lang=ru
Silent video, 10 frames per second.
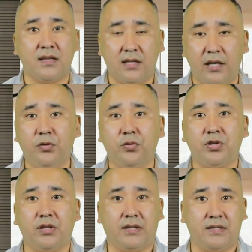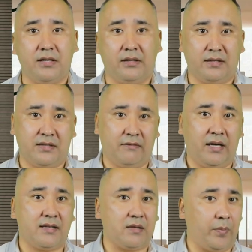Следующий раздел
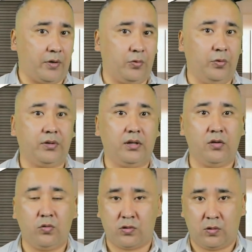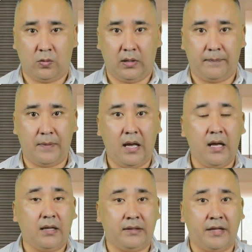называется «Продукт или услуга».
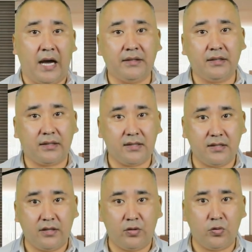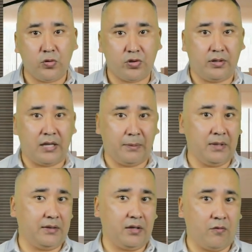Данный раздел нужен
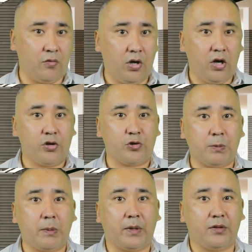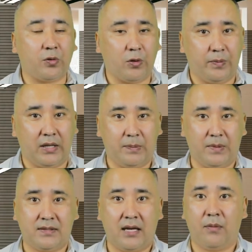нам для того, чтобы подробно
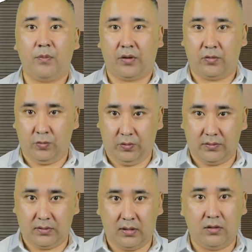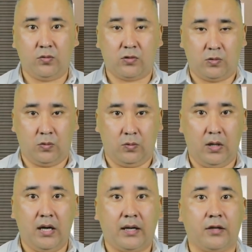описать продукт или
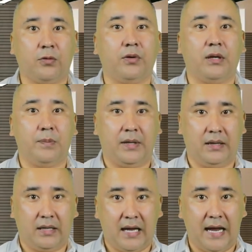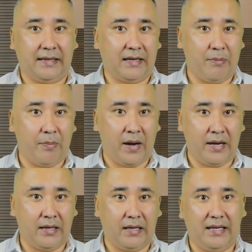услугу, которые предлагает
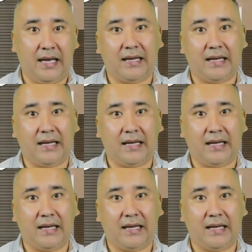компания и